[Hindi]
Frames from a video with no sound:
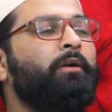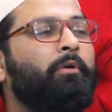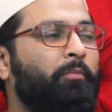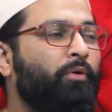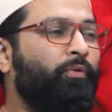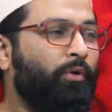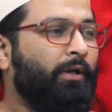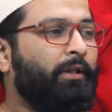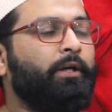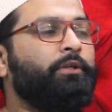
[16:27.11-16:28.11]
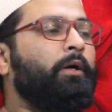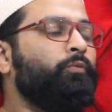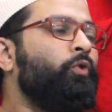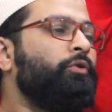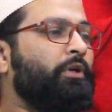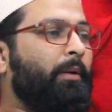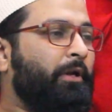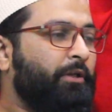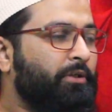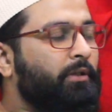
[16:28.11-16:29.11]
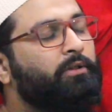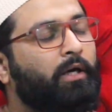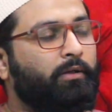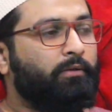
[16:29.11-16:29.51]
हम लोग फ़ोन कर देंगे जा जा मेरे चांद जा